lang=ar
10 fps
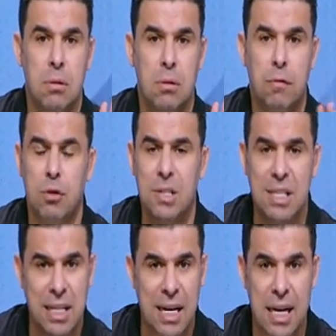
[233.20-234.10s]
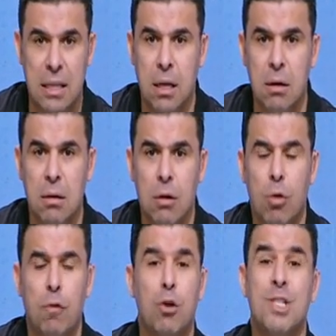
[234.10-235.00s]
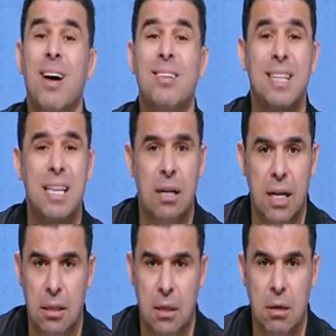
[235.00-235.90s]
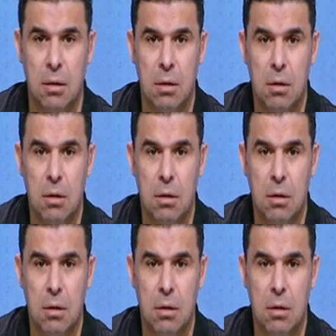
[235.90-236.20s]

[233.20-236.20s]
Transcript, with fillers: فرص كتيره جدا وفرص خطيره جدا